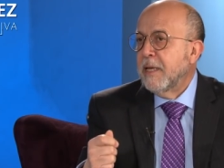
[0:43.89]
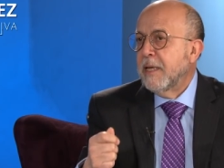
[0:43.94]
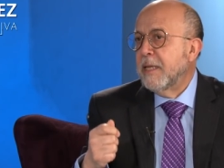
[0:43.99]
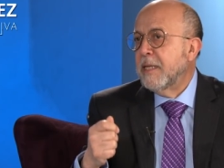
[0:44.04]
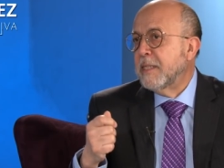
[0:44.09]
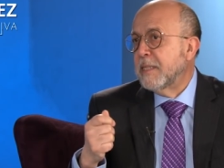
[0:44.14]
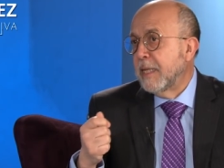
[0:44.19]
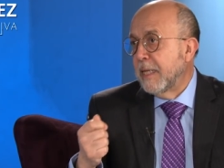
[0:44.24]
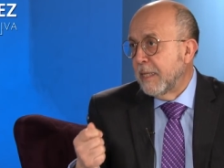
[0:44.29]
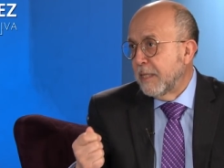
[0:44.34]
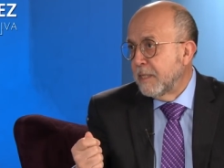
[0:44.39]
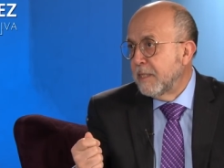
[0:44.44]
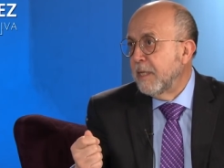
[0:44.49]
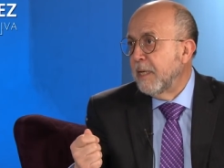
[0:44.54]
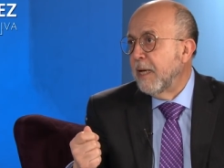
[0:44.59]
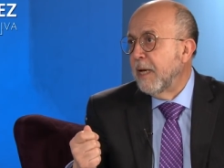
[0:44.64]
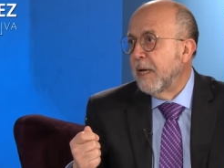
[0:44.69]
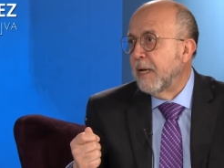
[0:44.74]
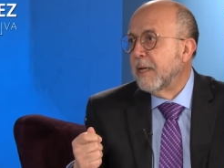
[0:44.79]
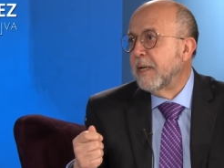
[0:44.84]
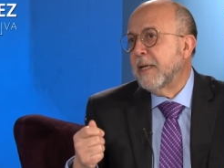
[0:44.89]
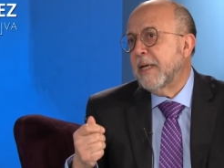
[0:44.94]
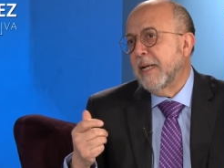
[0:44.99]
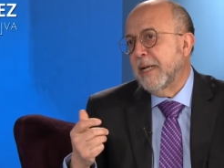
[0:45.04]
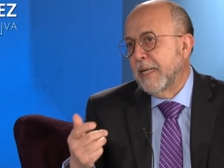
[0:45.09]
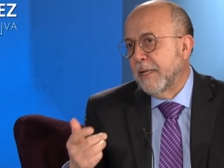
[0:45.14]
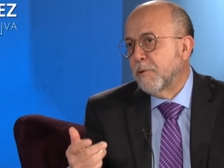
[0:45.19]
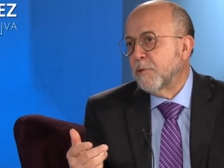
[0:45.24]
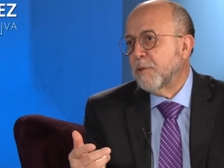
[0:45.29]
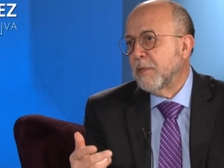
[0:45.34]
Y se decía que el
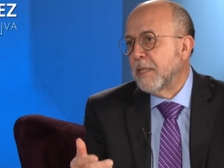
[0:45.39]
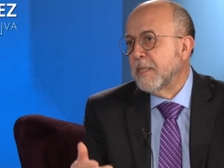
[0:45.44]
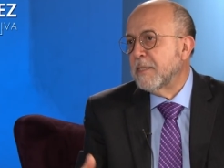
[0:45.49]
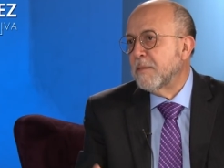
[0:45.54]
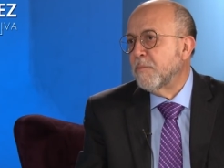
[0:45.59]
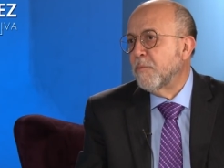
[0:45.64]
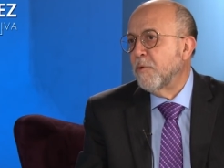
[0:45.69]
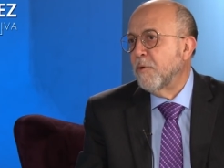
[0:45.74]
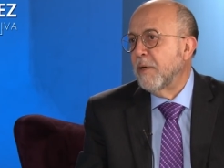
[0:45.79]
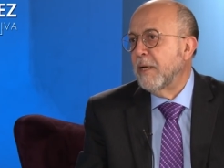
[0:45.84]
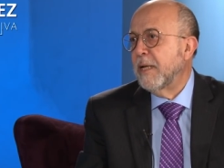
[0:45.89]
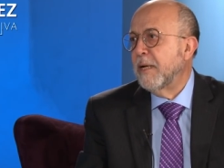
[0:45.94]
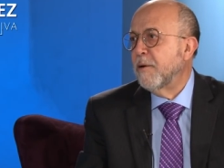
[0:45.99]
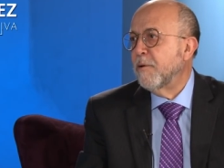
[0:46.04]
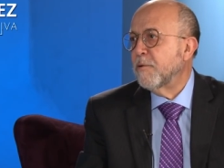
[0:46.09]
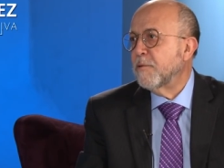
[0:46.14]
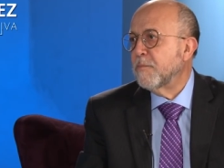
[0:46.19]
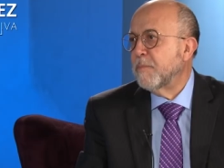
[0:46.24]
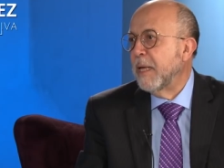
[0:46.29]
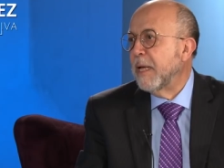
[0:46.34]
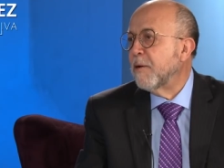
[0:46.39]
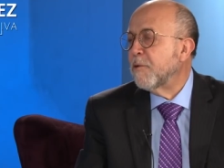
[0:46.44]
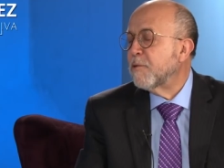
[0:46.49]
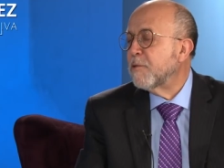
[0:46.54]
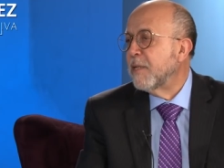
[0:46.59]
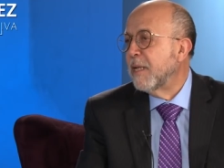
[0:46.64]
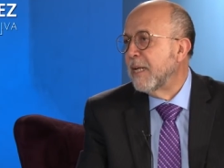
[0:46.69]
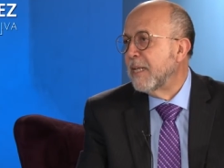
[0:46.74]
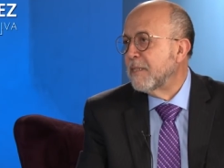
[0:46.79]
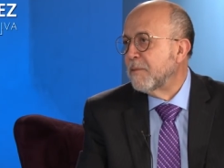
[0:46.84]
erotismo en los
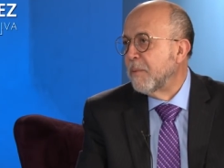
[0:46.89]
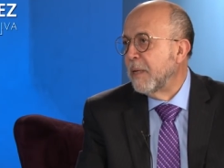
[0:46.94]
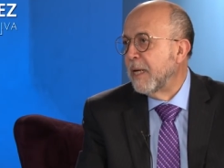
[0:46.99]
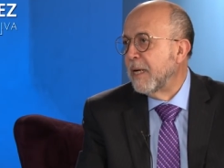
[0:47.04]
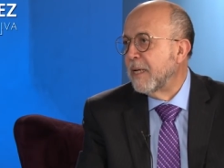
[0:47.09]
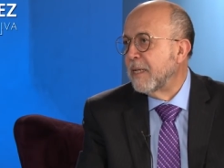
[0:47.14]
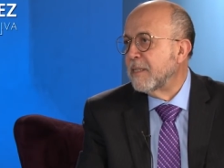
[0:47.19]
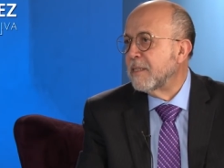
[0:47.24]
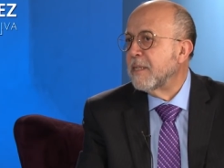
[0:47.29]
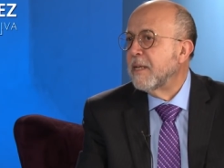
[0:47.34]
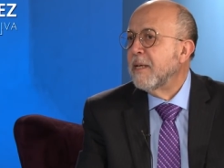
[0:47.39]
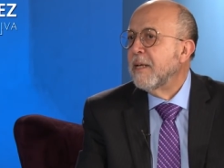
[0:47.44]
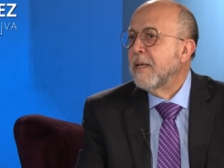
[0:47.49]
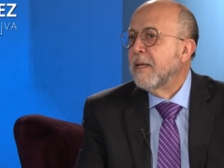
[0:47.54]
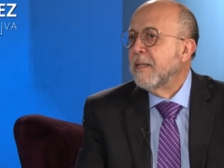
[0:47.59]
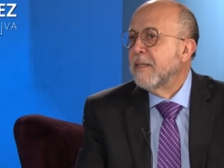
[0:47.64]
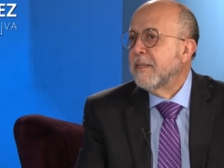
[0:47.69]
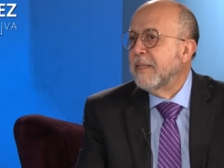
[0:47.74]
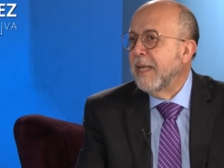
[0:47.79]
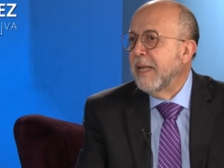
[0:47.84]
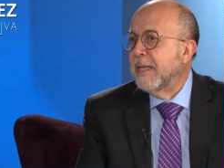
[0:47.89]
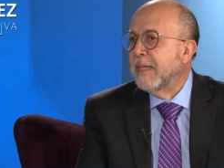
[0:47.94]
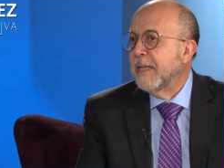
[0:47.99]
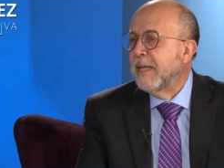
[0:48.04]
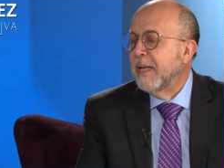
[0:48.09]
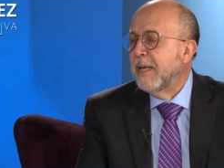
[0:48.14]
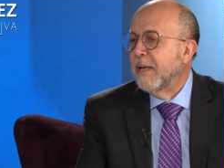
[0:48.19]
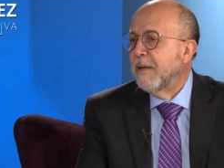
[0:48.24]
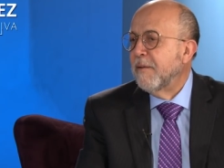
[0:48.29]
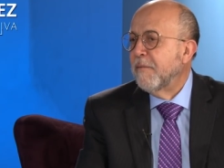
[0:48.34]
viejos y las viejas
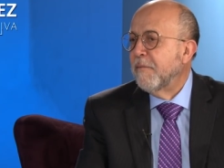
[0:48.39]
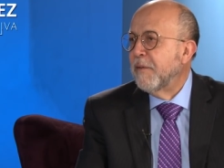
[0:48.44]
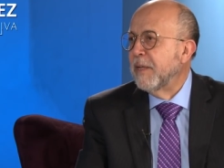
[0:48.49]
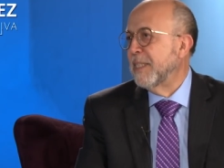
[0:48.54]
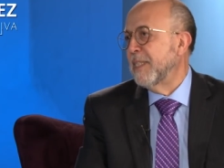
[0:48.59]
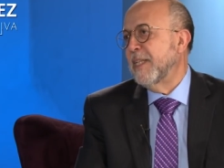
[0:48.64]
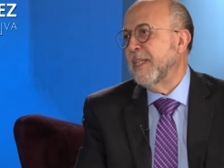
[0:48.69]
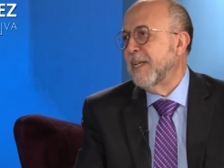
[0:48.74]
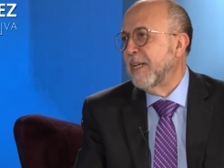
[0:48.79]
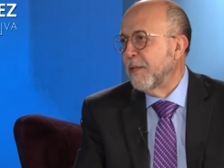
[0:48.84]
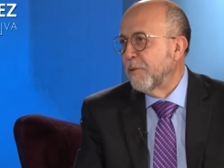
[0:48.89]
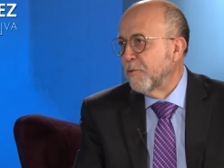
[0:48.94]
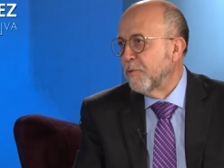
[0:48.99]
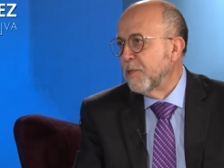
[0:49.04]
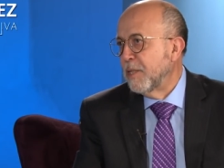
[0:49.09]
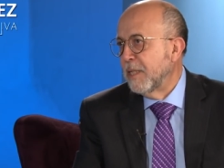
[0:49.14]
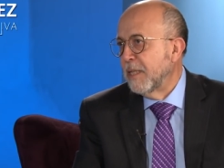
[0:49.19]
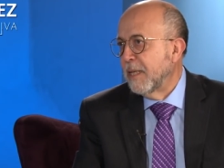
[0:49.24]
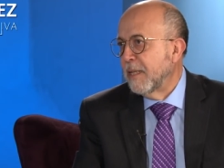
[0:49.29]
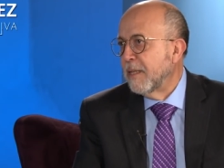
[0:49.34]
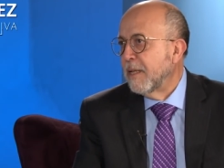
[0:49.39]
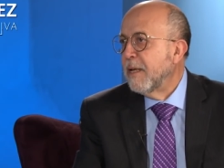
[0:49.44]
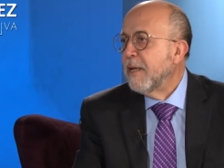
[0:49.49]
tiene fecha de caducidad.